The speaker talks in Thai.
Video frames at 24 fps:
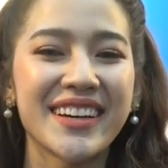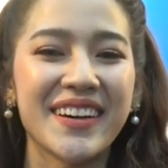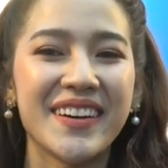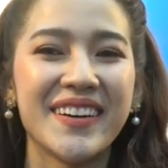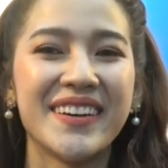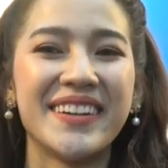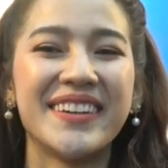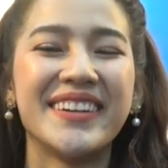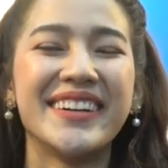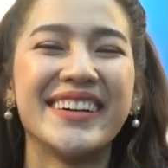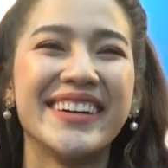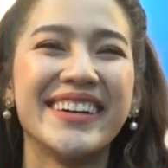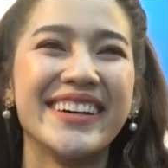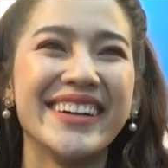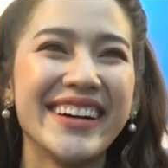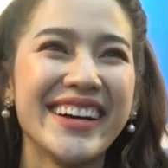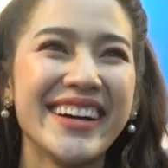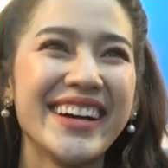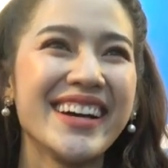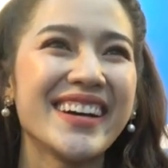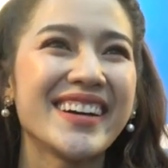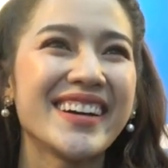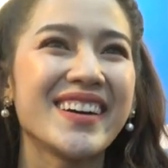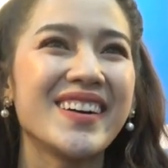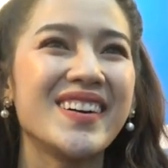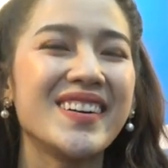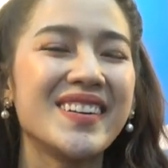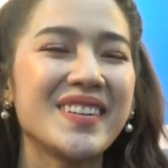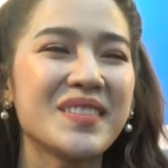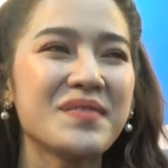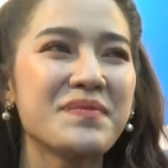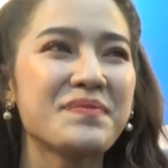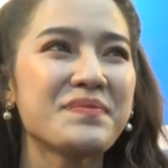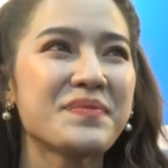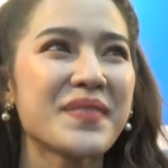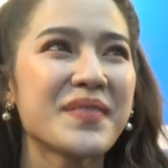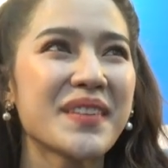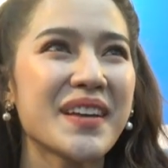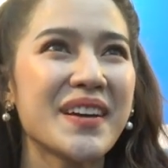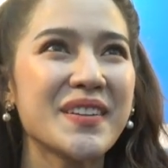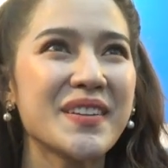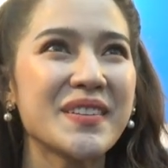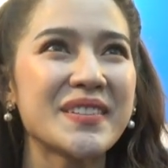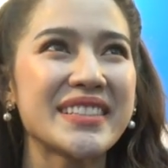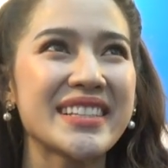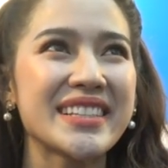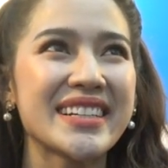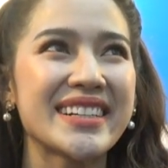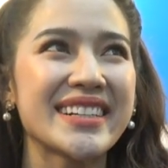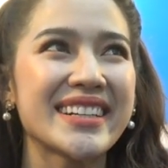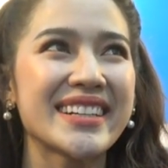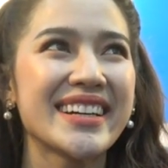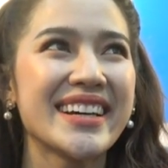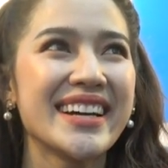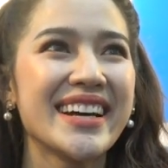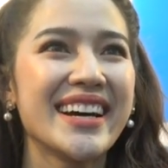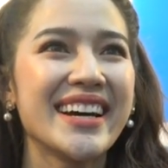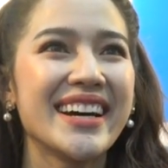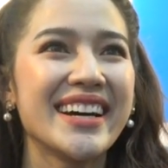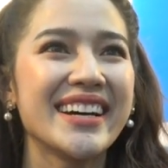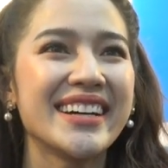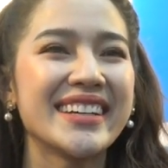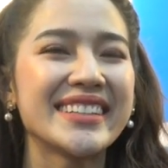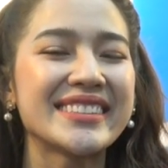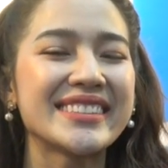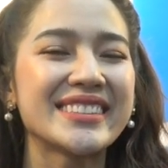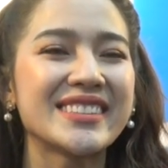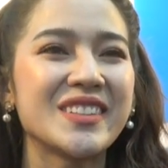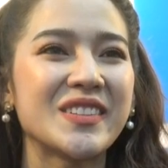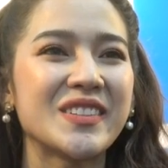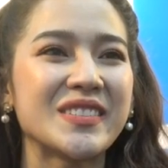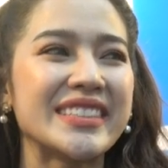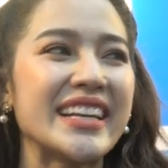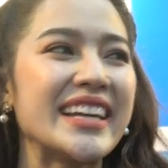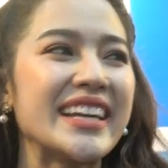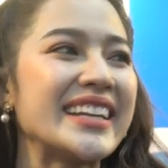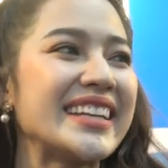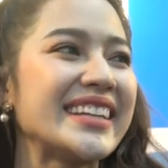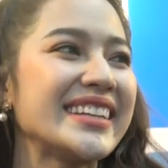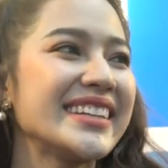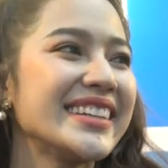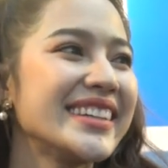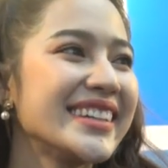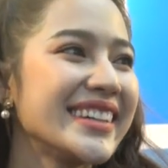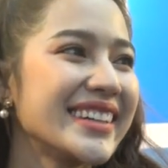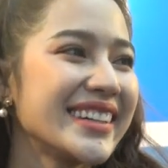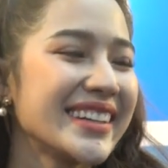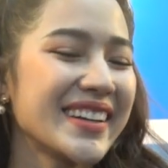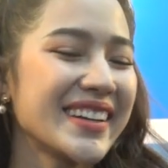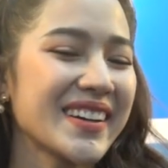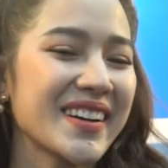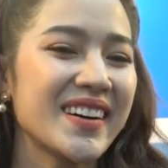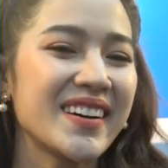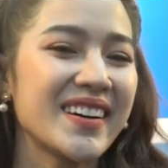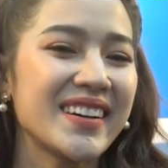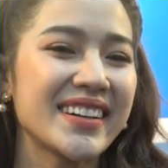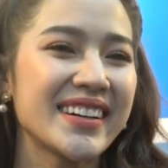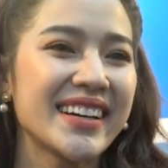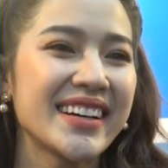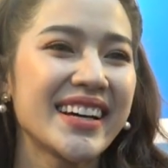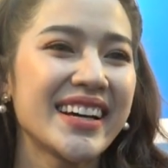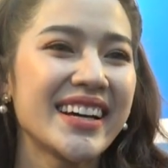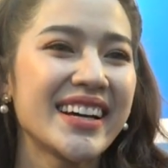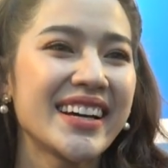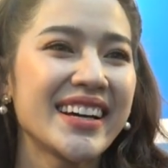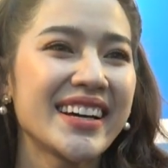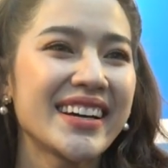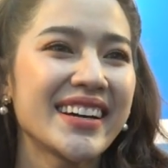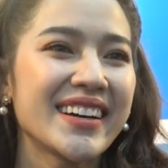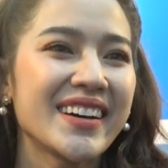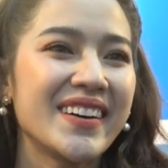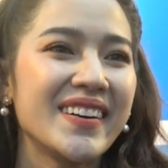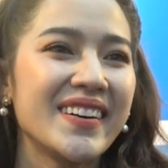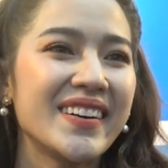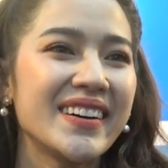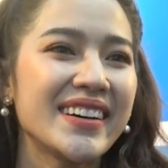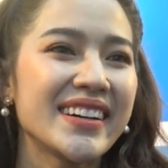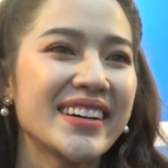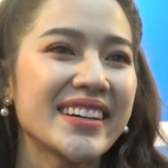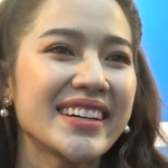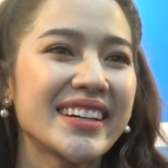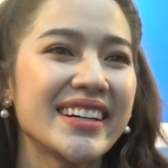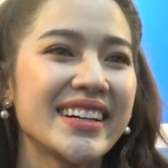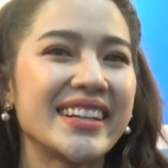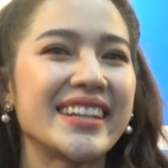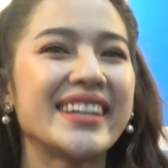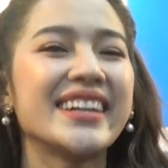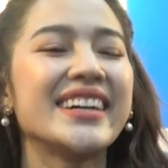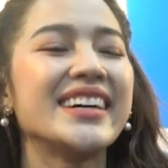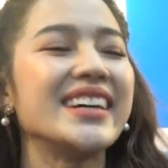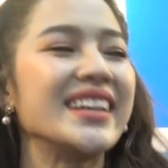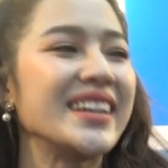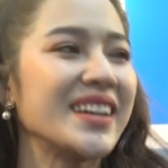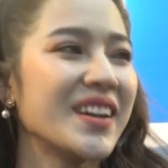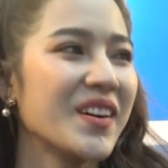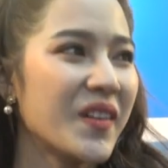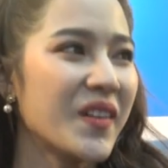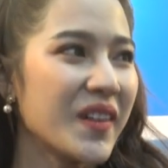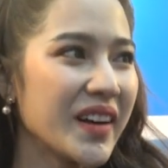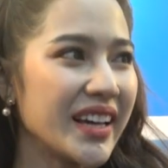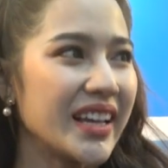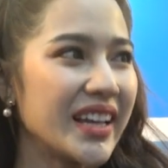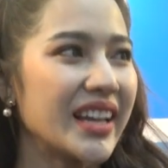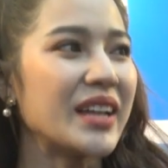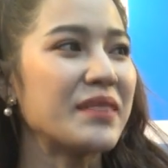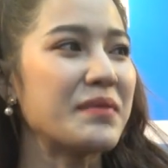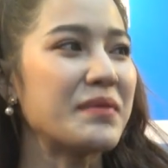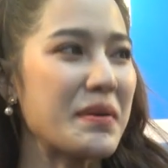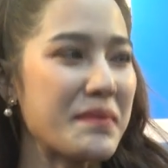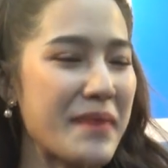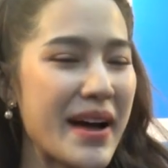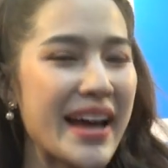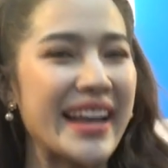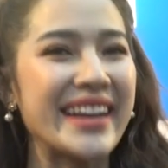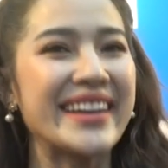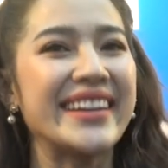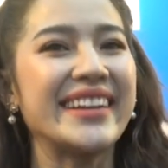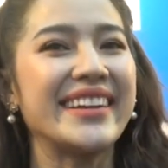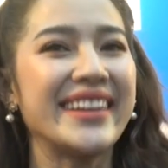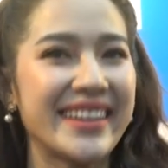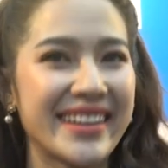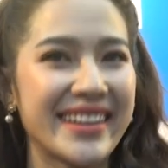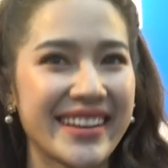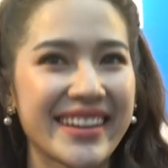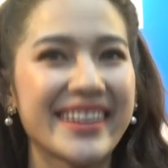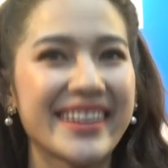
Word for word: ก็ ก็จะรู้สึกเออตกใจนิดนึงแล้วก็ ก็เขินเขินหน่อยอะไรประมาณนี้